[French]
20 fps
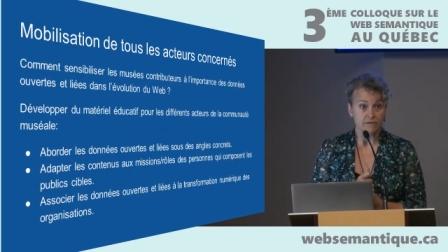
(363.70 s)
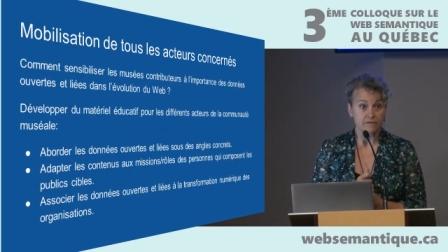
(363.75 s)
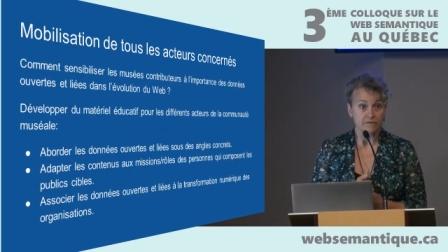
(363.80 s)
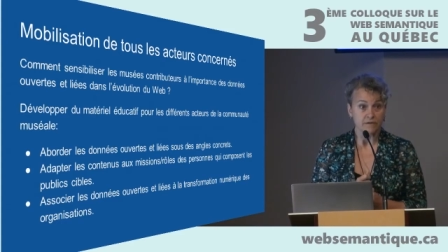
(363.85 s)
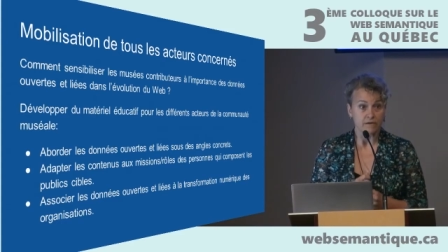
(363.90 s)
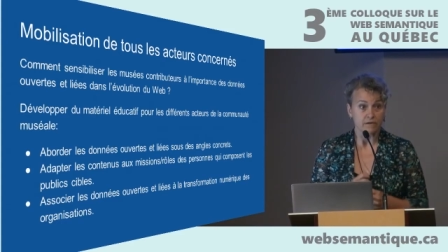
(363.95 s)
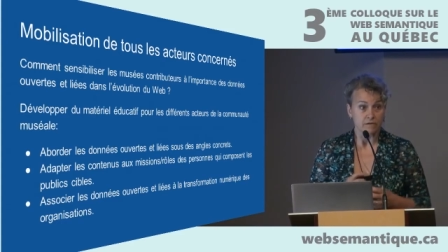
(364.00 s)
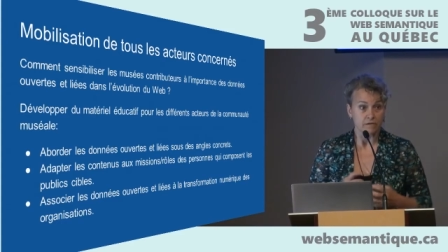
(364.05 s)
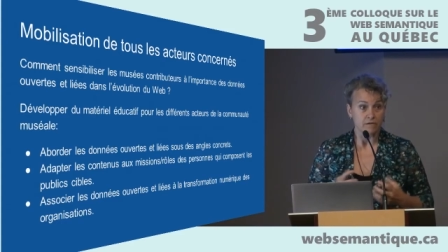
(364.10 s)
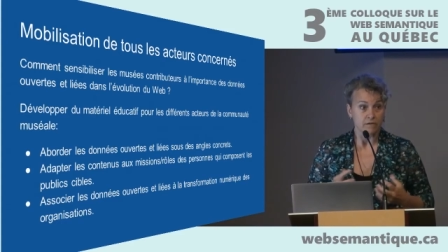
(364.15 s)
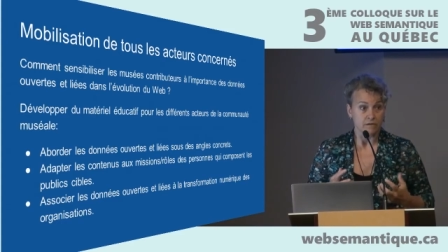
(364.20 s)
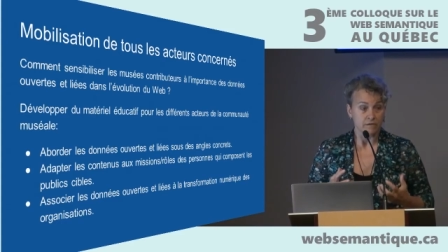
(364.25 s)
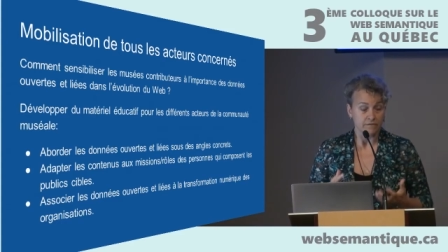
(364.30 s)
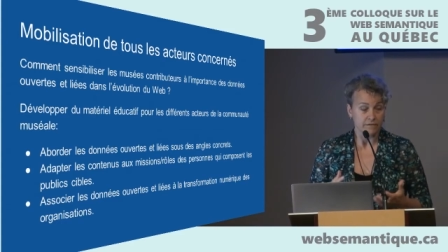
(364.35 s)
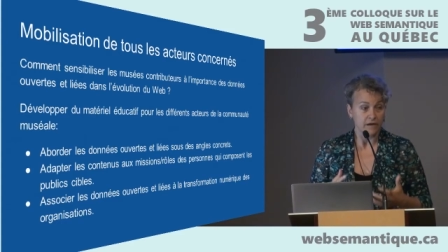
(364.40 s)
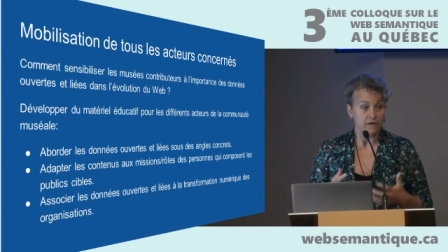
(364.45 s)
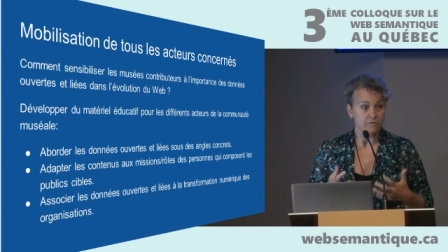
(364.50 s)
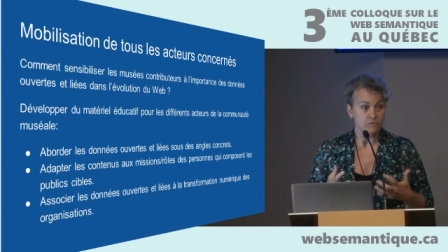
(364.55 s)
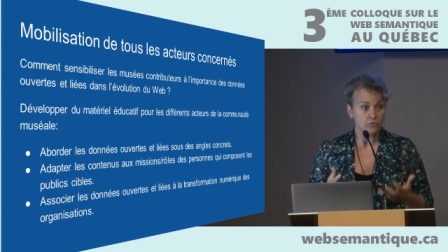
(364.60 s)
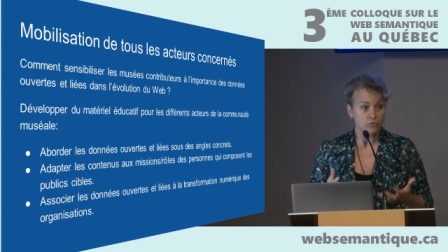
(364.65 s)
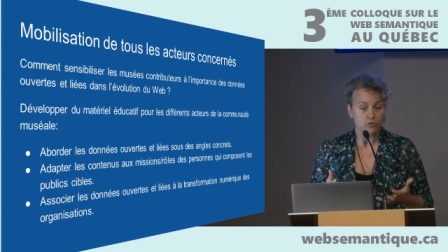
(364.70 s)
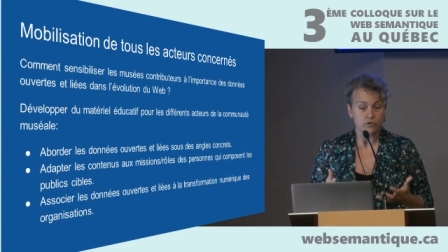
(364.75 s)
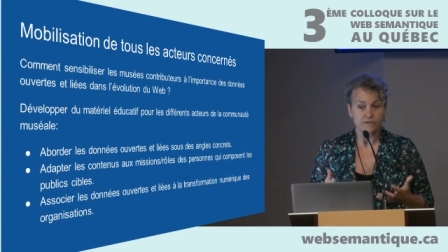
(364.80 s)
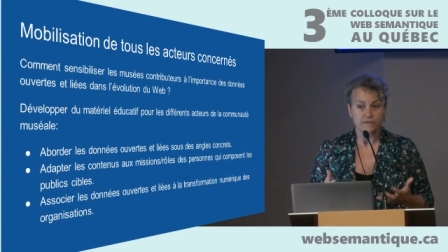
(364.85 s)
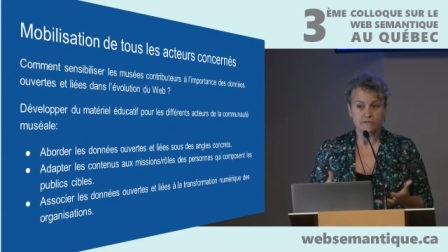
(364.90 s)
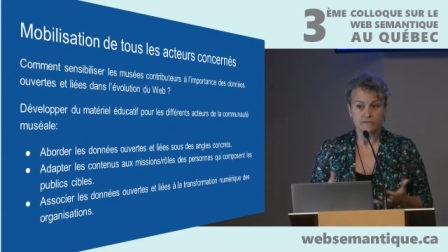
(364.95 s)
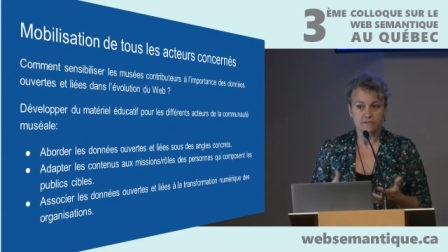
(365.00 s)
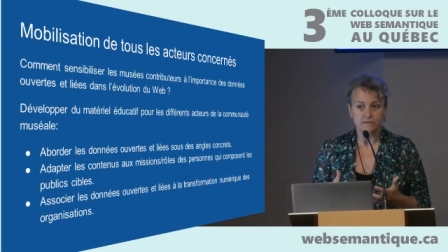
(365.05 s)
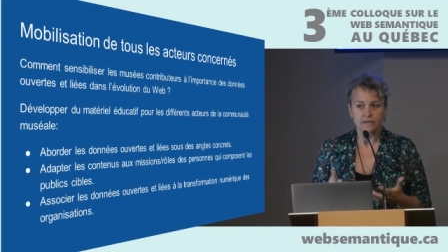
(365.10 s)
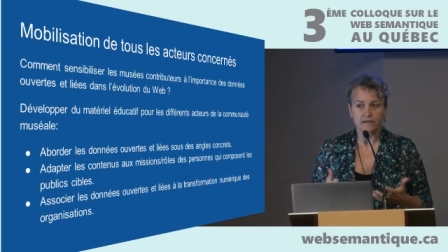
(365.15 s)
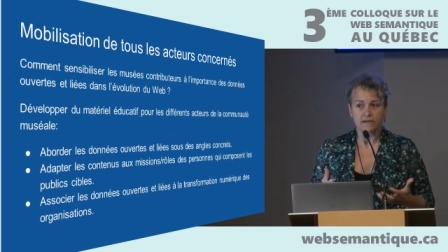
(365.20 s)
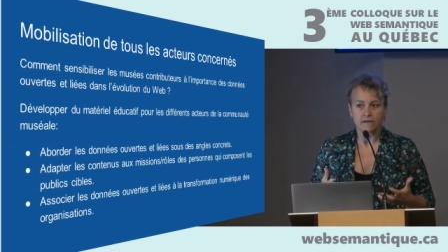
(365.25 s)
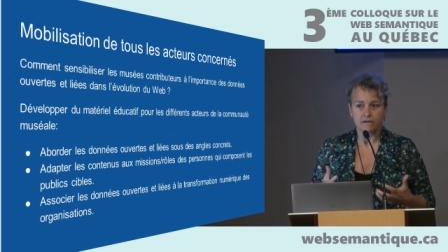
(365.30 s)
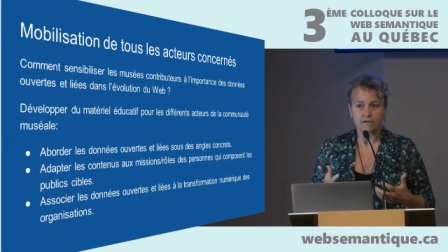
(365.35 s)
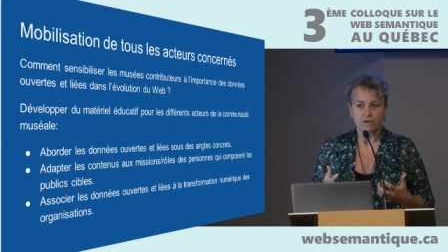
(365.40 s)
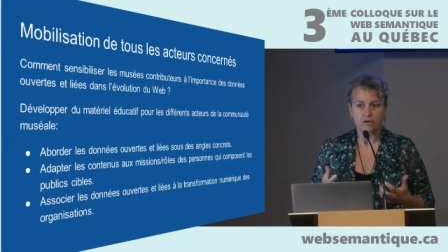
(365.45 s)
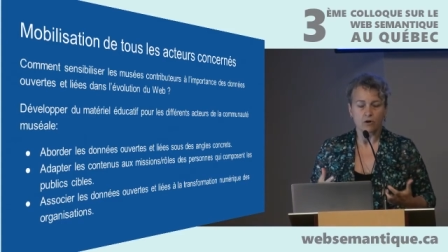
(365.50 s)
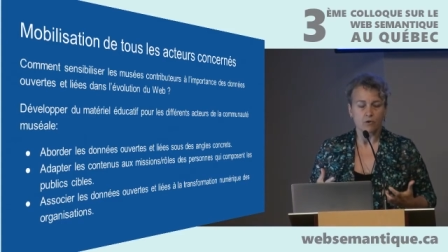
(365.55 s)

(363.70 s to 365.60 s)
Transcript: c'est-à-dire euh, dans le quotidien, euh,